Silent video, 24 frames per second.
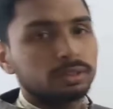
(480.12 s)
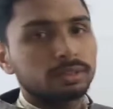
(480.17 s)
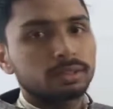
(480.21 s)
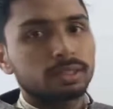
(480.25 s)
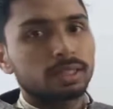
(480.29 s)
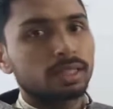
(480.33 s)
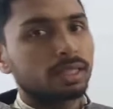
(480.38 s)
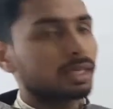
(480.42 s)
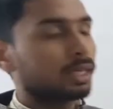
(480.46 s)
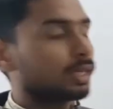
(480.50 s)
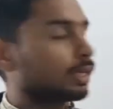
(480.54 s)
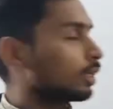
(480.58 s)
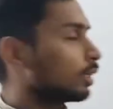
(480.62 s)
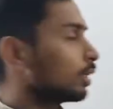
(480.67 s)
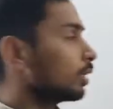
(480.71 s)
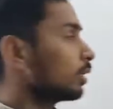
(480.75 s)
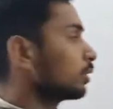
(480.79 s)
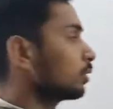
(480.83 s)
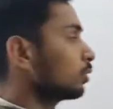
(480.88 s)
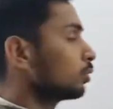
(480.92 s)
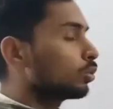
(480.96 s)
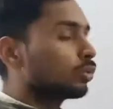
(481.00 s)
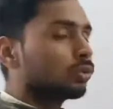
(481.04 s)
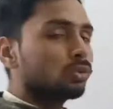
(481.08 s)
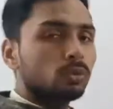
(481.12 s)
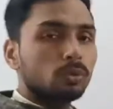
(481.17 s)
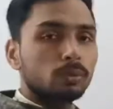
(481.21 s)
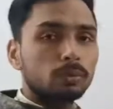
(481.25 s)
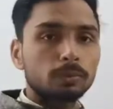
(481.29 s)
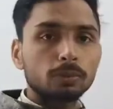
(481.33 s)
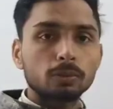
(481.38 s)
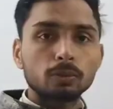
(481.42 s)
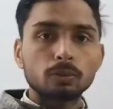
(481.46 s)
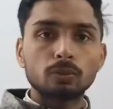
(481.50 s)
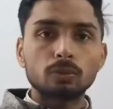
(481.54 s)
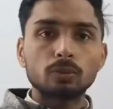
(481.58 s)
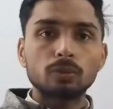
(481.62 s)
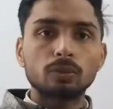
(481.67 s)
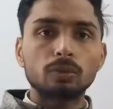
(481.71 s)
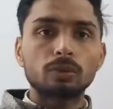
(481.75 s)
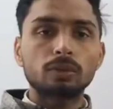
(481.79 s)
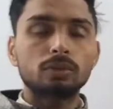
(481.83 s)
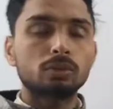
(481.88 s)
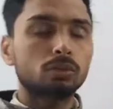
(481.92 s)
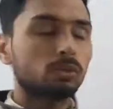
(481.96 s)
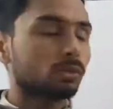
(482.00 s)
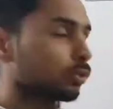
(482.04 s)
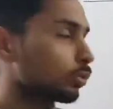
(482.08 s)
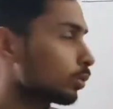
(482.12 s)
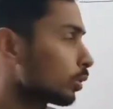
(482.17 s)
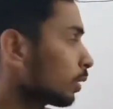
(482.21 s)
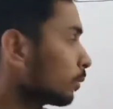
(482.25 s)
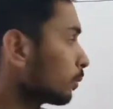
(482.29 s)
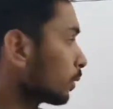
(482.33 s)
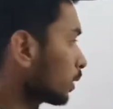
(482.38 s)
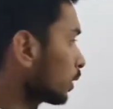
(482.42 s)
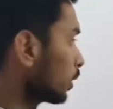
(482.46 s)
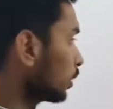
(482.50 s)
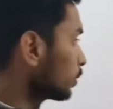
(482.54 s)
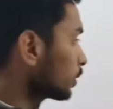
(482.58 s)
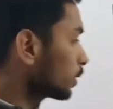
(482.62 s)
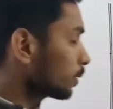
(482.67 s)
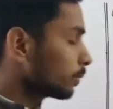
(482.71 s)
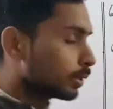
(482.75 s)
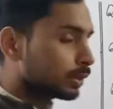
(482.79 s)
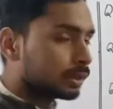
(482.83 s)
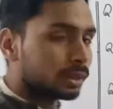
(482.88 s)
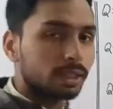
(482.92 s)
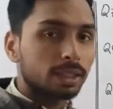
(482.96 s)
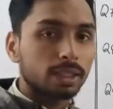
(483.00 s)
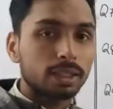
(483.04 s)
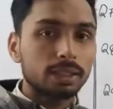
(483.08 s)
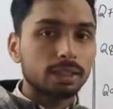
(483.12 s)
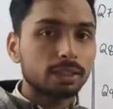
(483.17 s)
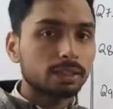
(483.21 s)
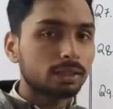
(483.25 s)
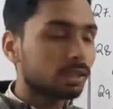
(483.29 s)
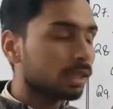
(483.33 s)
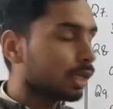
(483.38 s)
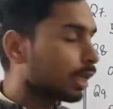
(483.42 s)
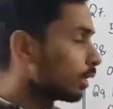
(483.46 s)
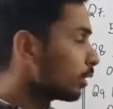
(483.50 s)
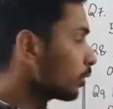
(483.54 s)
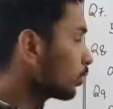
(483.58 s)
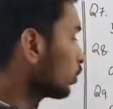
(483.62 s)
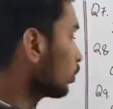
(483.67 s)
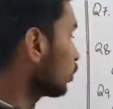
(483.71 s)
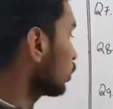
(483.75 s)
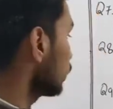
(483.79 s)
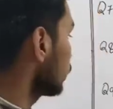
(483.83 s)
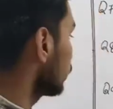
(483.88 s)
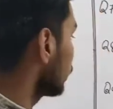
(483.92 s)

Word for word: चीज़ कह रहा है दोनों को दोनों का मतलब समझिएगा इस लाइन को